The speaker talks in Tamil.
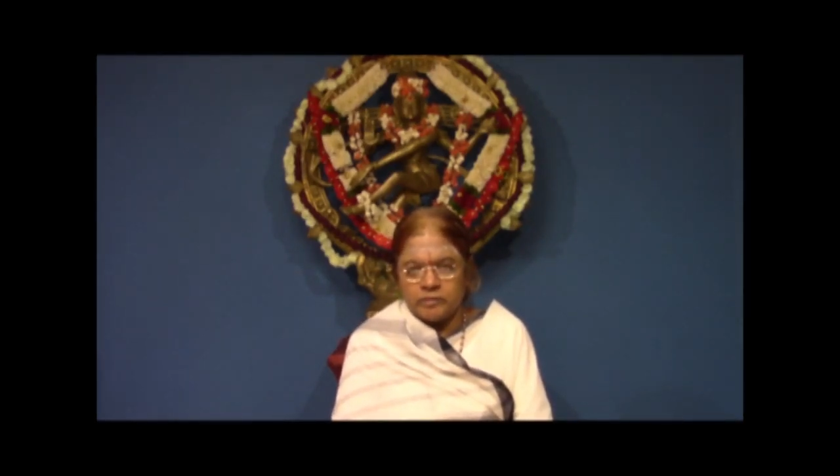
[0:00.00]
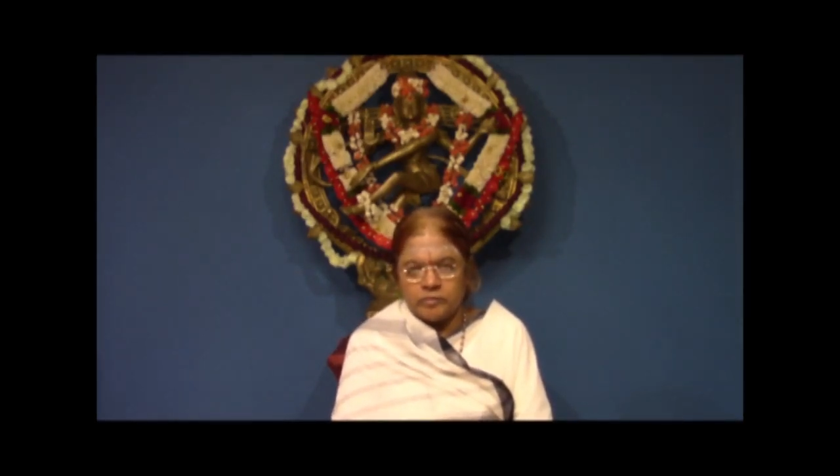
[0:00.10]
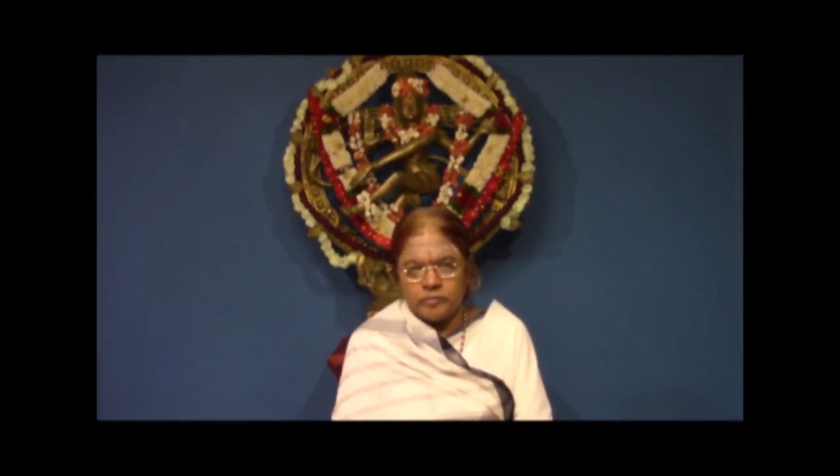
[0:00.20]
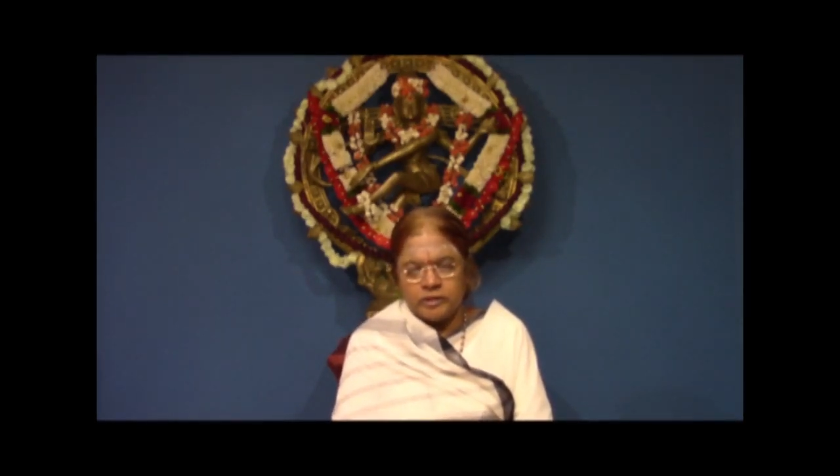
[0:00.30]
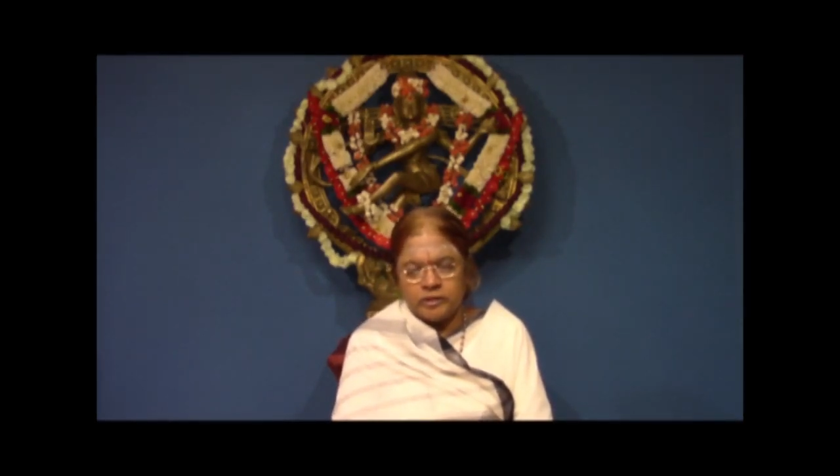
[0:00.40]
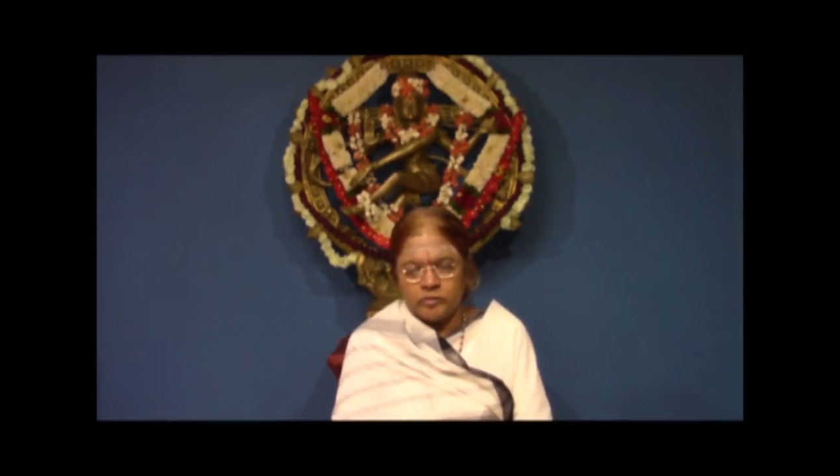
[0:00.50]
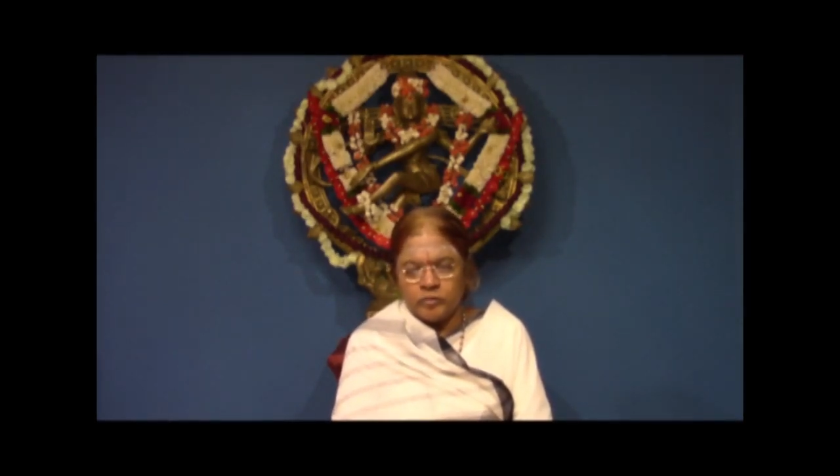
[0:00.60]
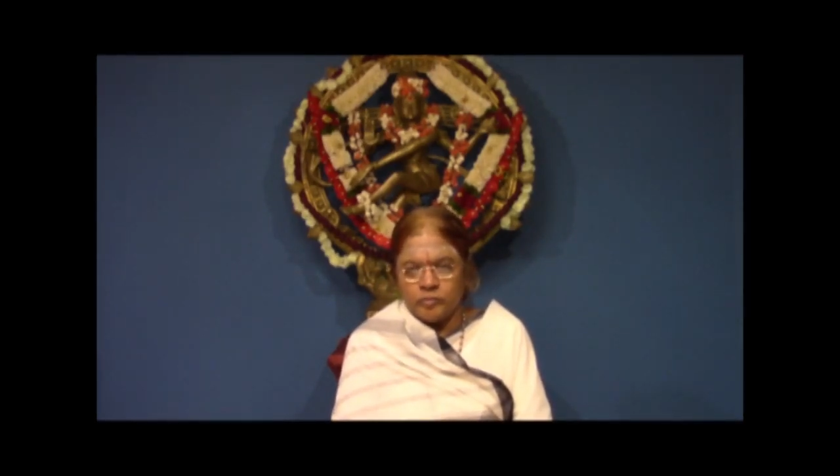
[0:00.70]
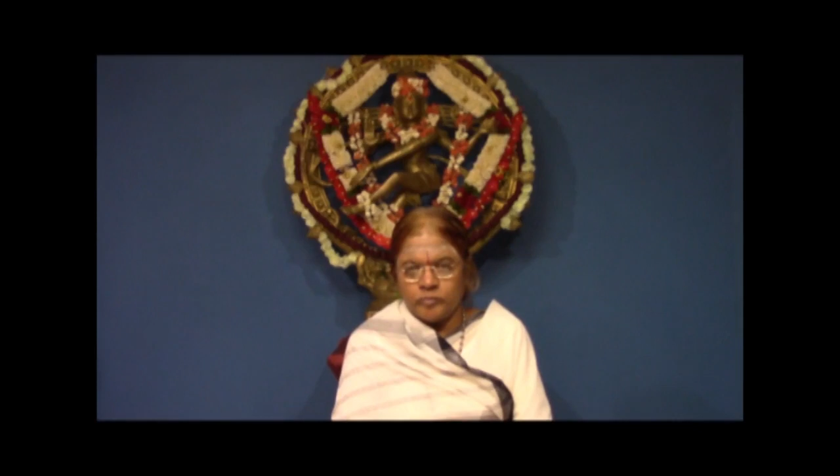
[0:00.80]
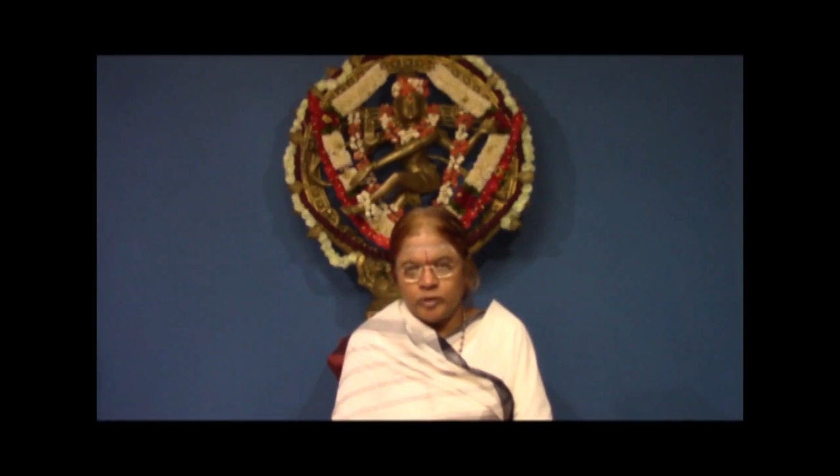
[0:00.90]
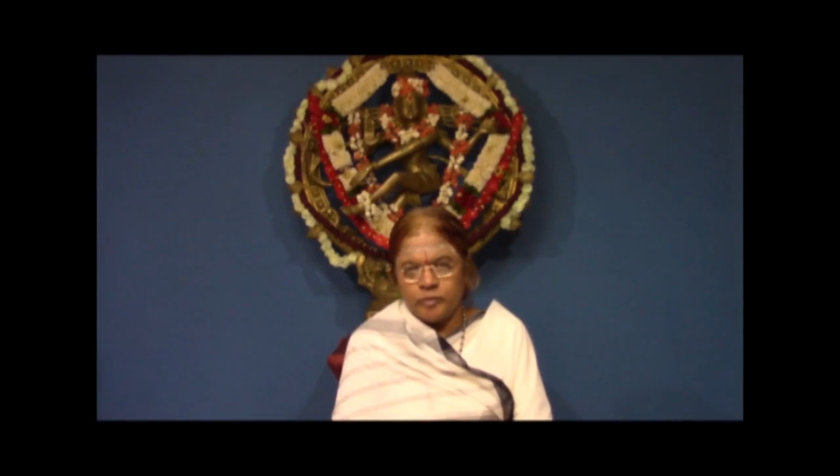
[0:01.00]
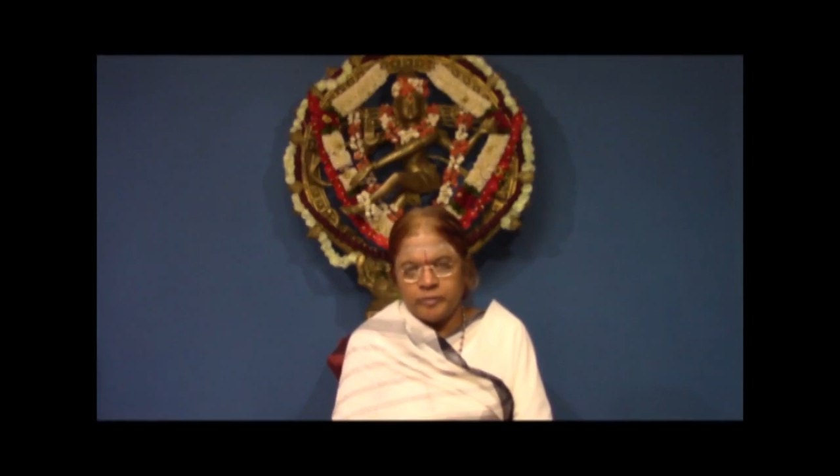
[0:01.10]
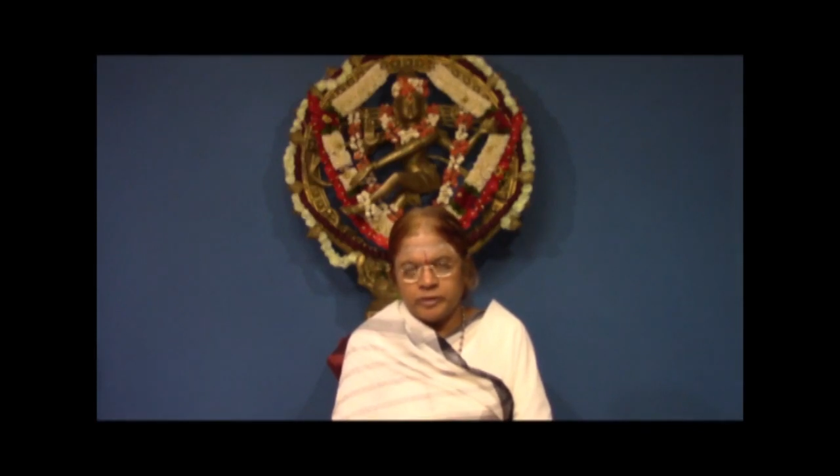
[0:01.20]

திருமந்திரத்துக்குள்ளே போய்